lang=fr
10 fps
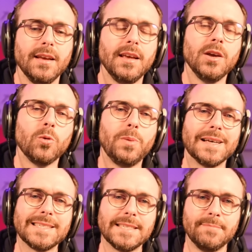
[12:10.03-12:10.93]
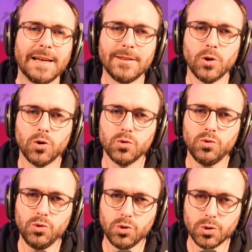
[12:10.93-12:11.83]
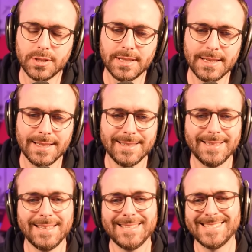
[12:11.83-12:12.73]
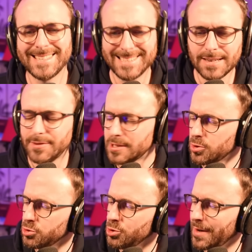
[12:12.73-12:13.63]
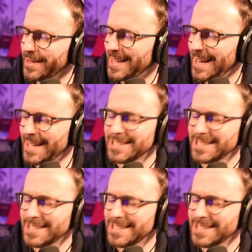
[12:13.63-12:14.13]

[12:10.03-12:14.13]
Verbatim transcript: Et on passe maintenant du côté des interfaces audio avec la